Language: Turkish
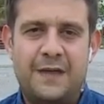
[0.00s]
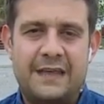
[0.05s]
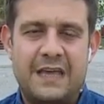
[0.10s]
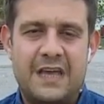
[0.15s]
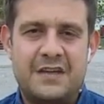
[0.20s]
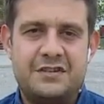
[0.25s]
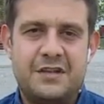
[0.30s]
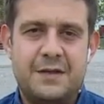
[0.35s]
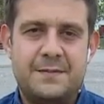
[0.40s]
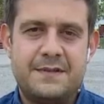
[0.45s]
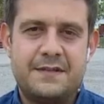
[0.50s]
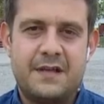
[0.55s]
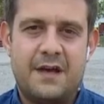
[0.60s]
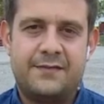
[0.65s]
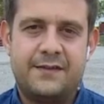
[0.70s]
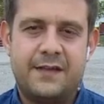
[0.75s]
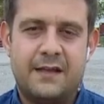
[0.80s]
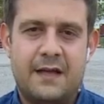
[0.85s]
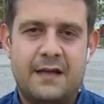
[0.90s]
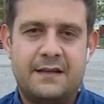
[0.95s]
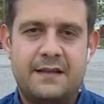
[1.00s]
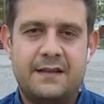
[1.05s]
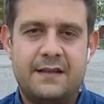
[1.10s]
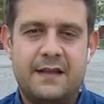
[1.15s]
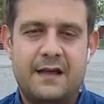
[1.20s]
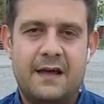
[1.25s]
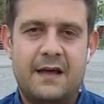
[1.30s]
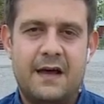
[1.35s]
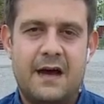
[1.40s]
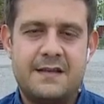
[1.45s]
ve geçtiğimiz haftalarda
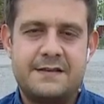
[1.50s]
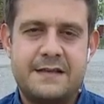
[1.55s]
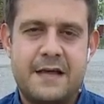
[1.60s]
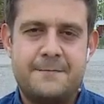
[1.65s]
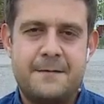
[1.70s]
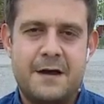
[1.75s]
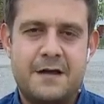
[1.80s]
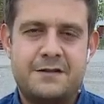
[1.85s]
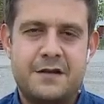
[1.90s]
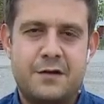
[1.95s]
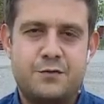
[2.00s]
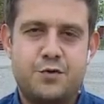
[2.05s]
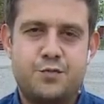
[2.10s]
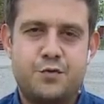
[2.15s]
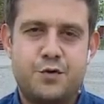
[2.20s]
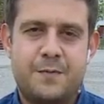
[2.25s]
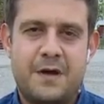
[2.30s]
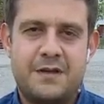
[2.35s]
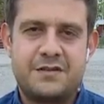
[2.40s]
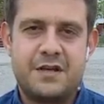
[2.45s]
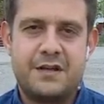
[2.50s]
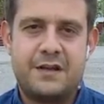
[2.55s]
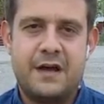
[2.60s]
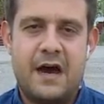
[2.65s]
da Azerbaycan Cumhurbaşkanı